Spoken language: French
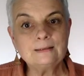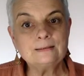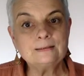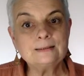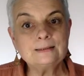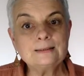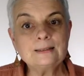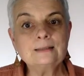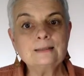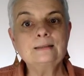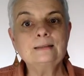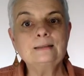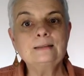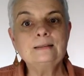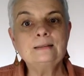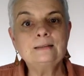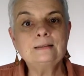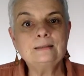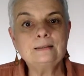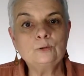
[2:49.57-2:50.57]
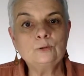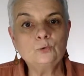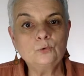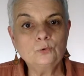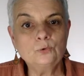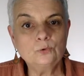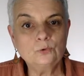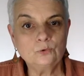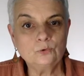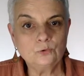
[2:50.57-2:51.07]
un des cinq idéaux
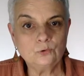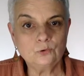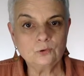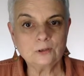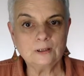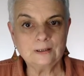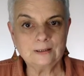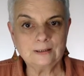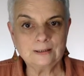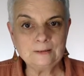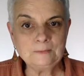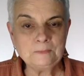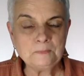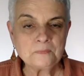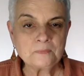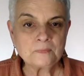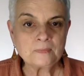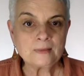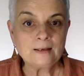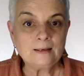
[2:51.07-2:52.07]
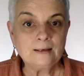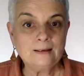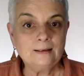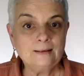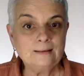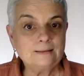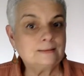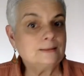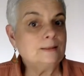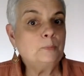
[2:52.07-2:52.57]
du Reiki.
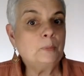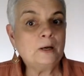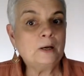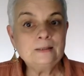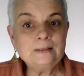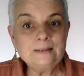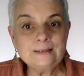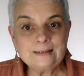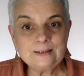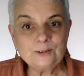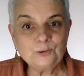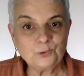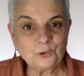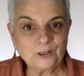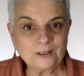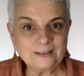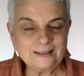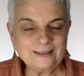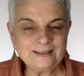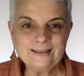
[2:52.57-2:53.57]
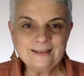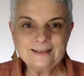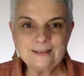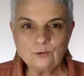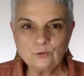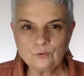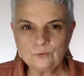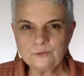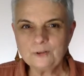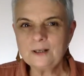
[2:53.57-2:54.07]
Si t'es pas initié au Reiki,
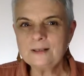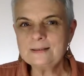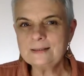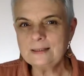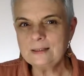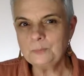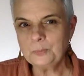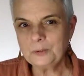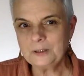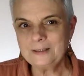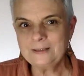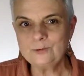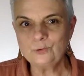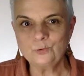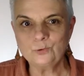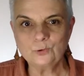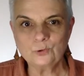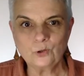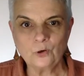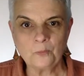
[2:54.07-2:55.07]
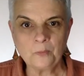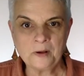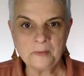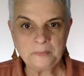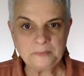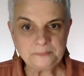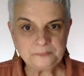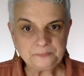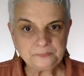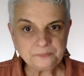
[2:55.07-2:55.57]
c'est une phrase qui est précieuse quand
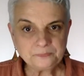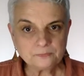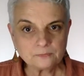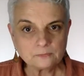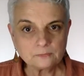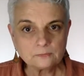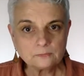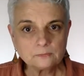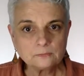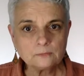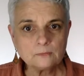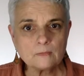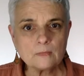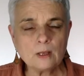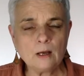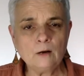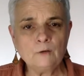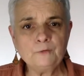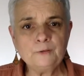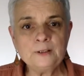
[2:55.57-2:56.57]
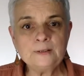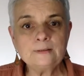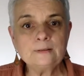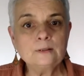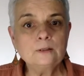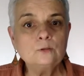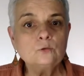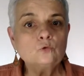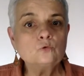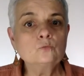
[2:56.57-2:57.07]
même. En fait,
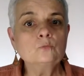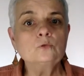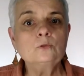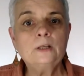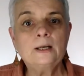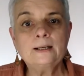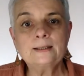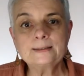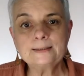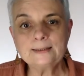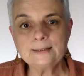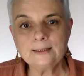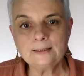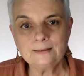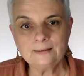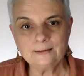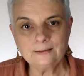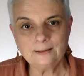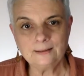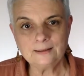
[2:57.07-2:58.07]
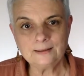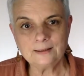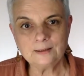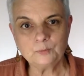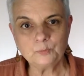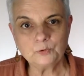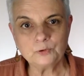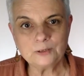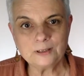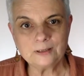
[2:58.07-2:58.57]
tout le monde a accès à
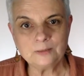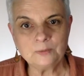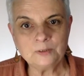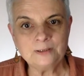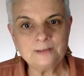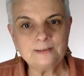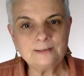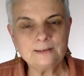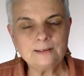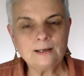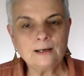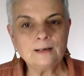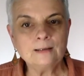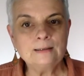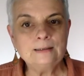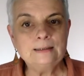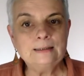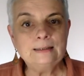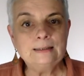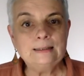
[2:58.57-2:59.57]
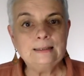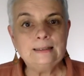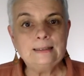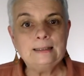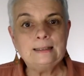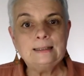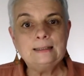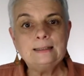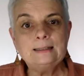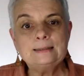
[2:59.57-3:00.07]
cette possibilité-là.
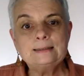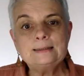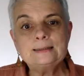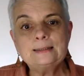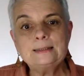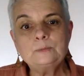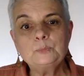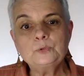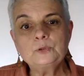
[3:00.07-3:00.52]
Cette